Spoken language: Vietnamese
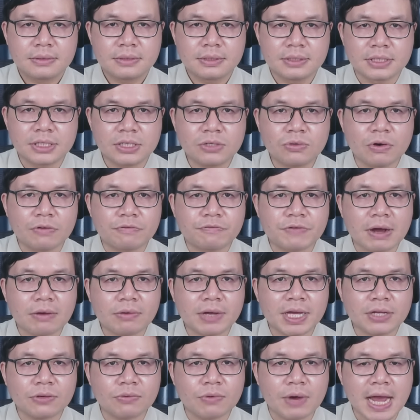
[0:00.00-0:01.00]
Những cuộc pháo
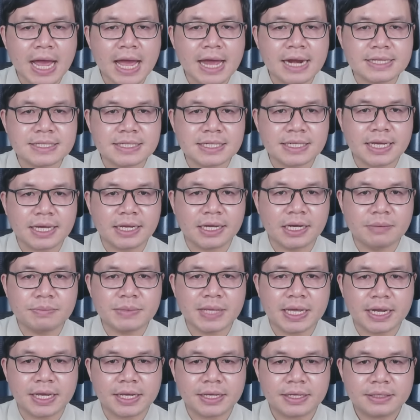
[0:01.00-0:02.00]
kích của Nga là rất ghê gớm
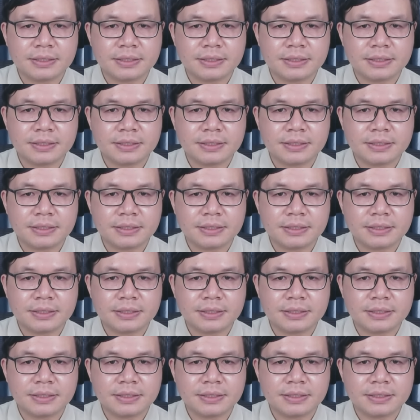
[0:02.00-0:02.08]
tại đây.